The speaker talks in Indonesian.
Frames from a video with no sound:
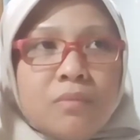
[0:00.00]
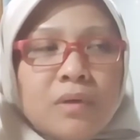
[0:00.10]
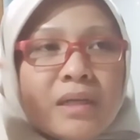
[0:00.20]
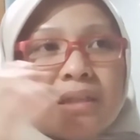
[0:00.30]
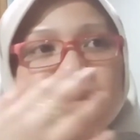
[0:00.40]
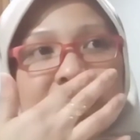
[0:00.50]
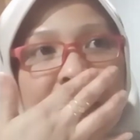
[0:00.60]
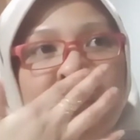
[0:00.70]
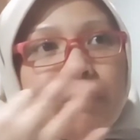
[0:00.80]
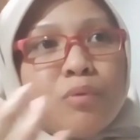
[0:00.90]
uh,
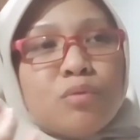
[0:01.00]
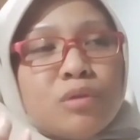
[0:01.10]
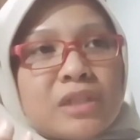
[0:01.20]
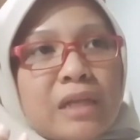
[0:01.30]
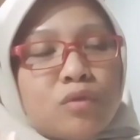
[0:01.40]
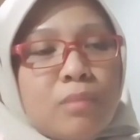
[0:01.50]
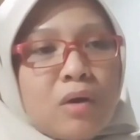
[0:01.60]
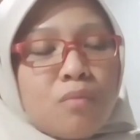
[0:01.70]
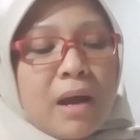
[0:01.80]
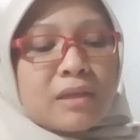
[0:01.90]
sampai pukul satu
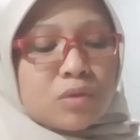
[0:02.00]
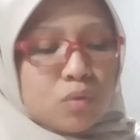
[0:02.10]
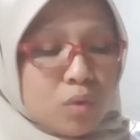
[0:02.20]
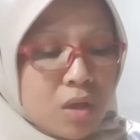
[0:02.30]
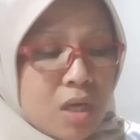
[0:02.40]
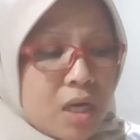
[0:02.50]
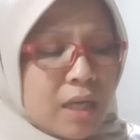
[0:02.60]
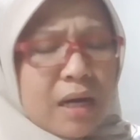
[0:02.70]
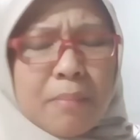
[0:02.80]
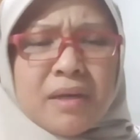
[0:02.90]
baru masuk
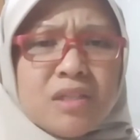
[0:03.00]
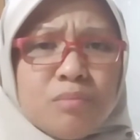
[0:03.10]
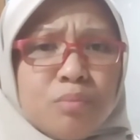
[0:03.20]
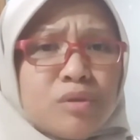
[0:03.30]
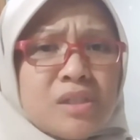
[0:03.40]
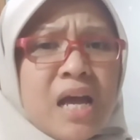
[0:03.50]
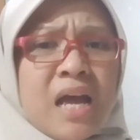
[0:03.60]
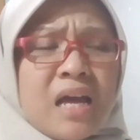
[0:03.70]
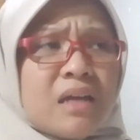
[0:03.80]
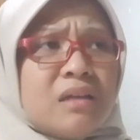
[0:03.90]
kenapa
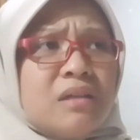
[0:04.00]
dijemputnya